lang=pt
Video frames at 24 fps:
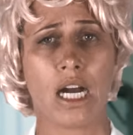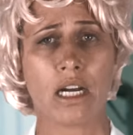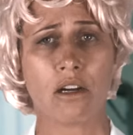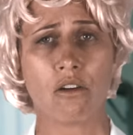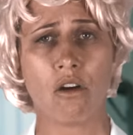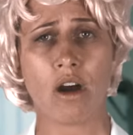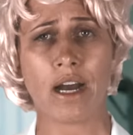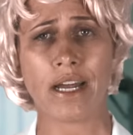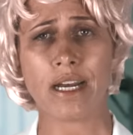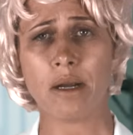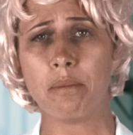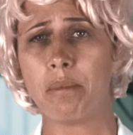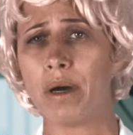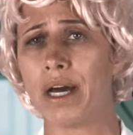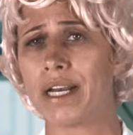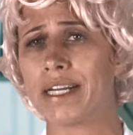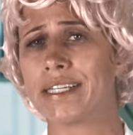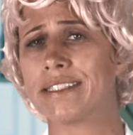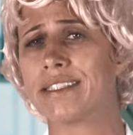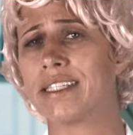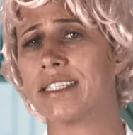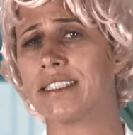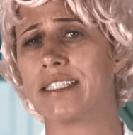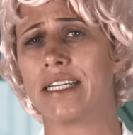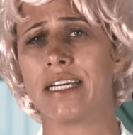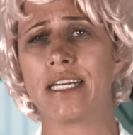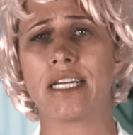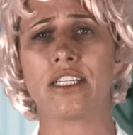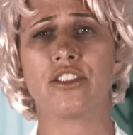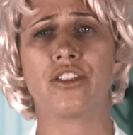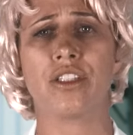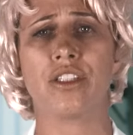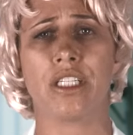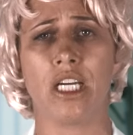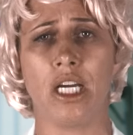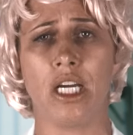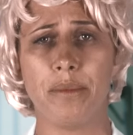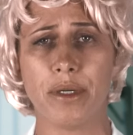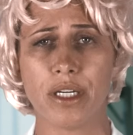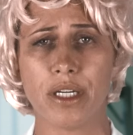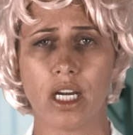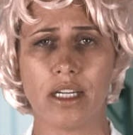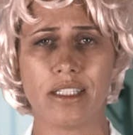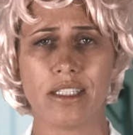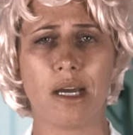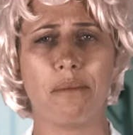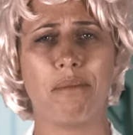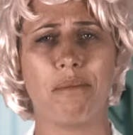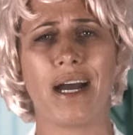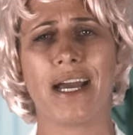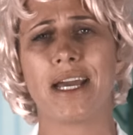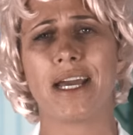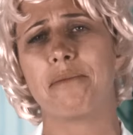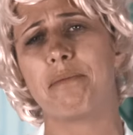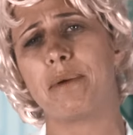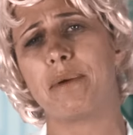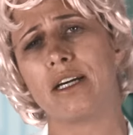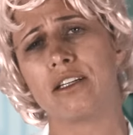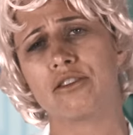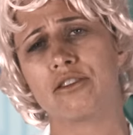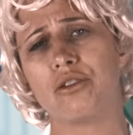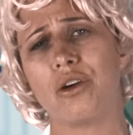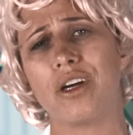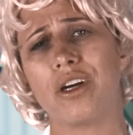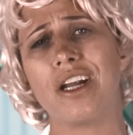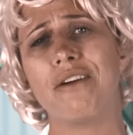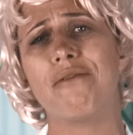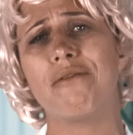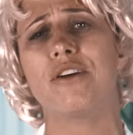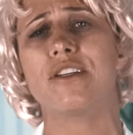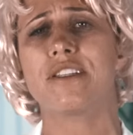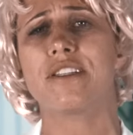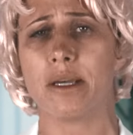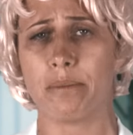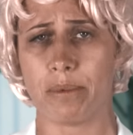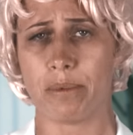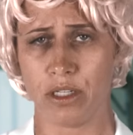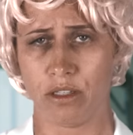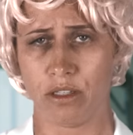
Agora, para entender a dinâmica da buyer persona, você